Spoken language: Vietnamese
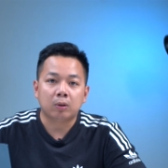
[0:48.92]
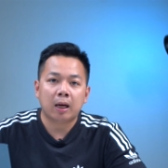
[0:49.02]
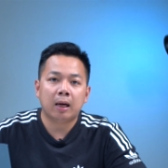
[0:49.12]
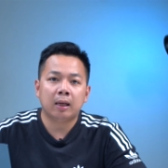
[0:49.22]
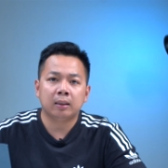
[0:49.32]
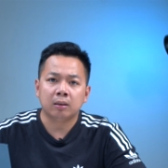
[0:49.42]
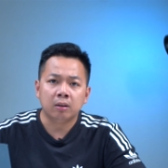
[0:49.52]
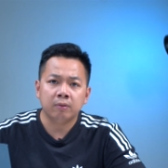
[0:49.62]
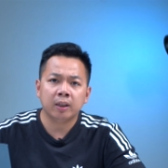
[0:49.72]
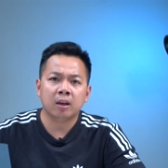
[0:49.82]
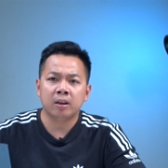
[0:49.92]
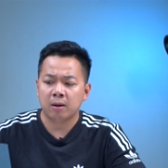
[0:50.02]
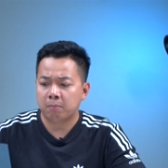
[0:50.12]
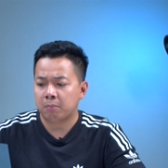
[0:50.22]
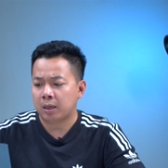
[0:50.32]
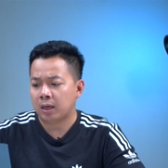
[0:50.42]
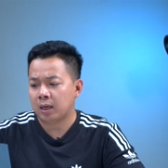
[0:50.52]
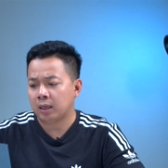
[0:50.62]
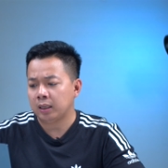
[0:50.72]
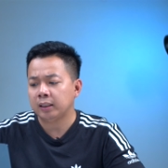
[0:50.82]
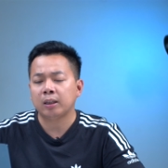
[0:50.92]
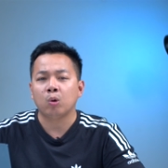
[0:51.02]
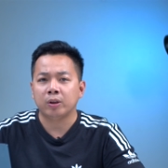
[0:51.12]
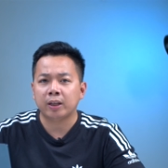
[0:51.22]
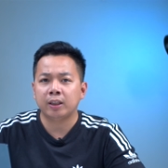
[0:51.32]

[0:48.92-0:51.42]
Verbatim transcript: ta tới với cả điểm mà ít thay đổi nhất